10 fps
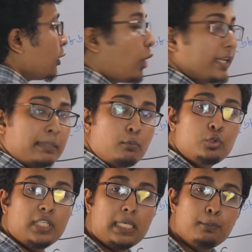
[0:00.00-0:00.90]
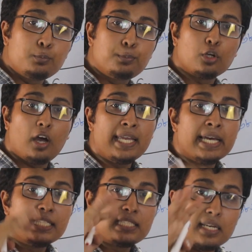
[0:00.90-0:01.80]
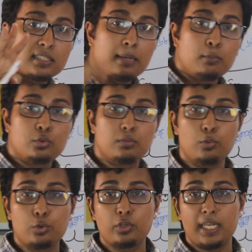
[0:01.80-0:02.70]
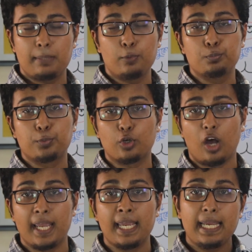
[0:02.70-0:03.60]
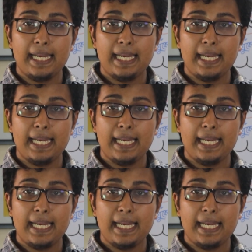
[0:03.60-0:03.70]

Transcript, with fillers: কয়টা মুক্ত এটিপি উৎপন্ন হয় চারটা মুক্ত এটিপি উৎপন্ন হয়